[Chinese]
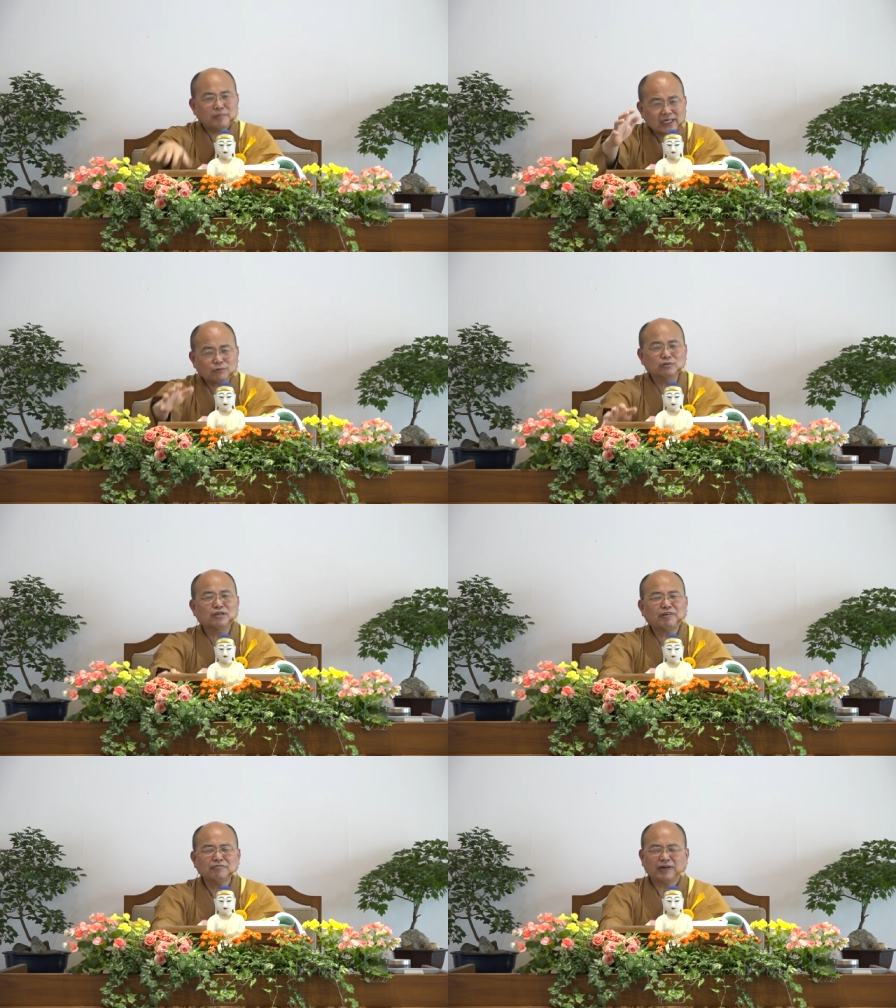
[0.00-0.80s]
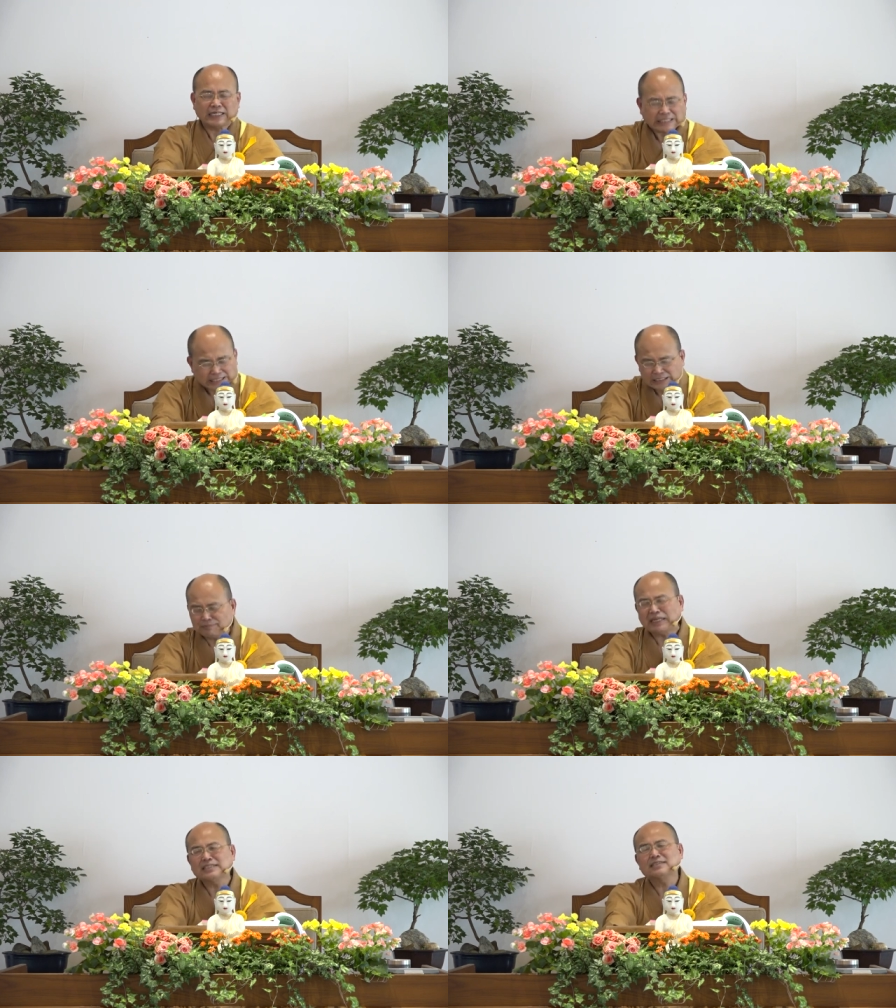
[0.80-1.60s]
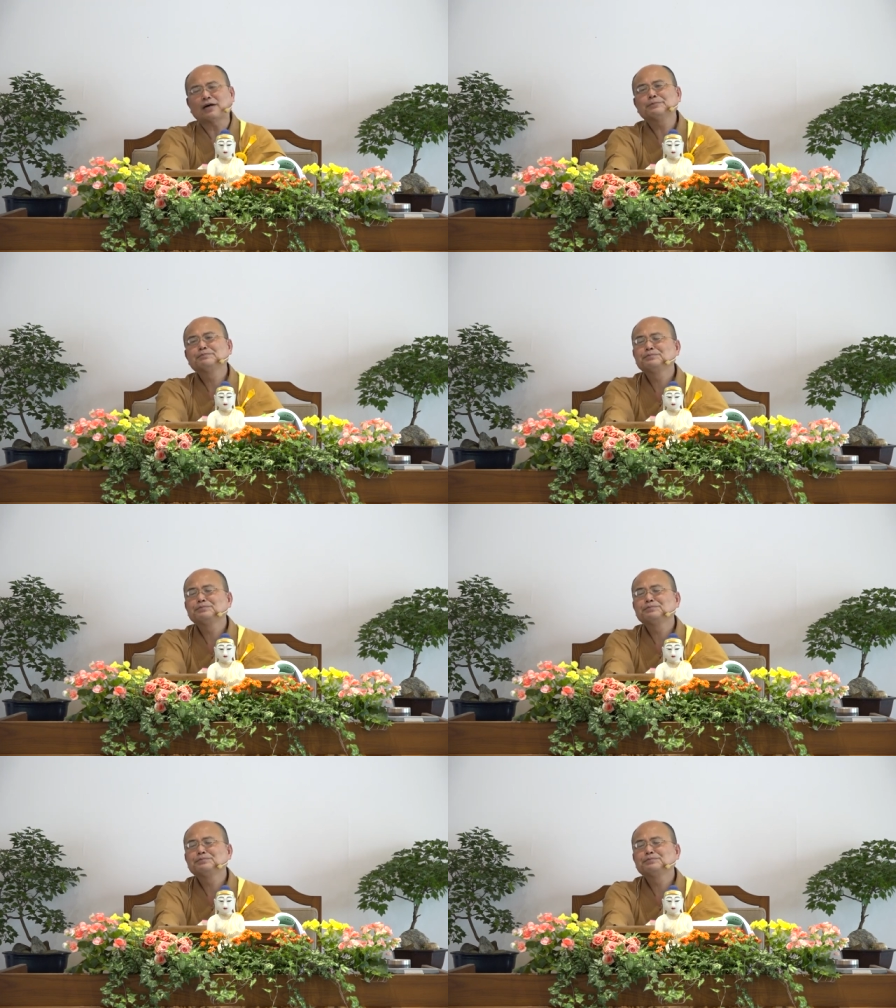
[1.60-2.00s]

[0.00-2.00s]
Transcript: 灭苦的方法一定是八正道